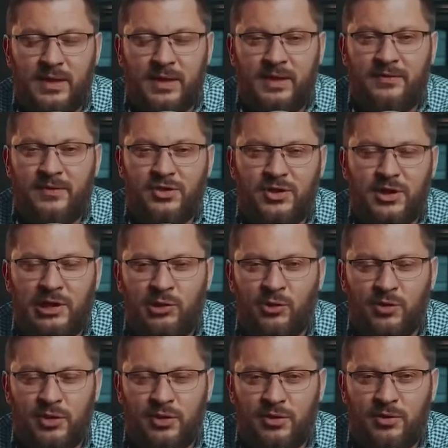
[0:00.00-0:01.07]
Вторая вещь, о
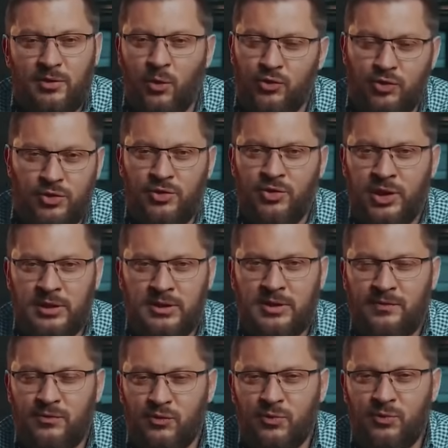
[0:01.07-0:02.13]
которой очень
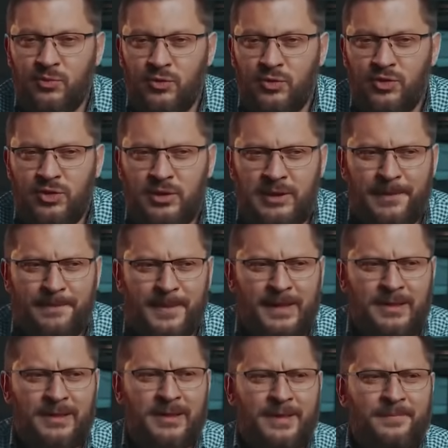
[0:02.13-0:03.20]
часто врут мужчины,
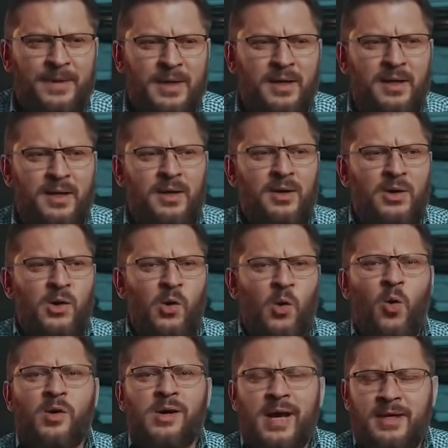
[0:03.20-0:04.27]
это
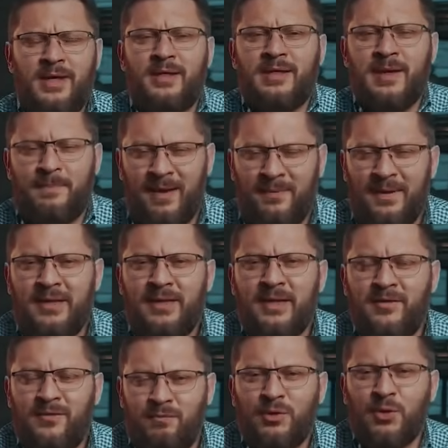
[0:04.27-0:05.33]
о каких-то
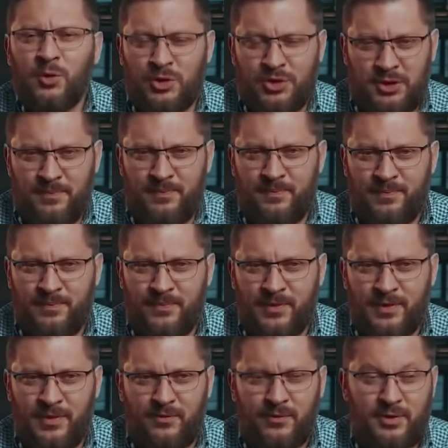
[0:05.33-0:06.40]
победах в прошлом.
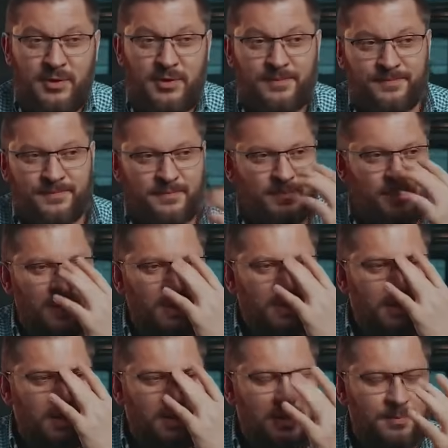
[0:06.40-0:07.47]
Вот
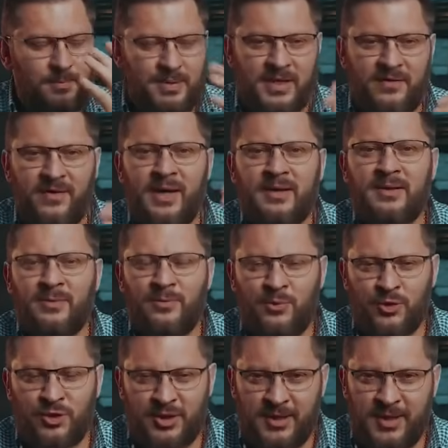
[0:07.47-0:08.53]
бравада
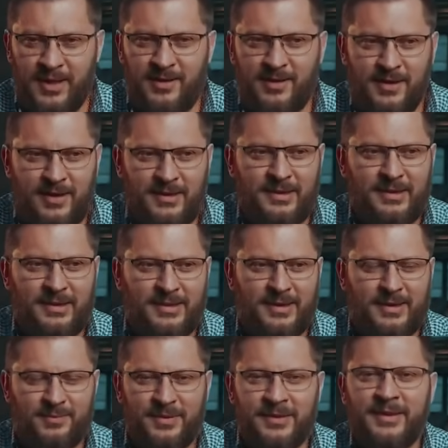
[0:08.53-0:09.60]
мужская, она
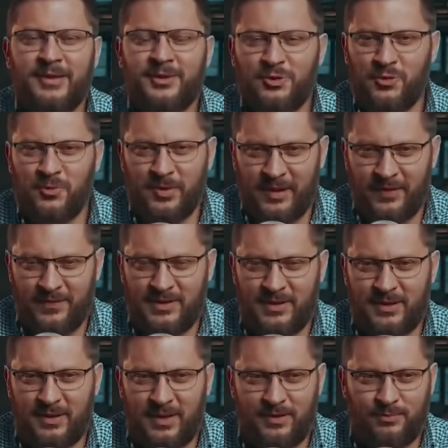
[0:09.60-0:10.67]
как бы на лицо была
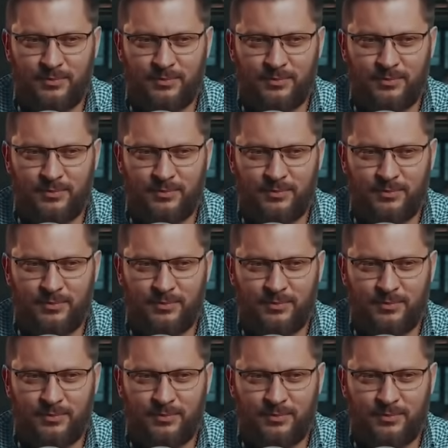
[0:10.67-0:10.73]
всегда.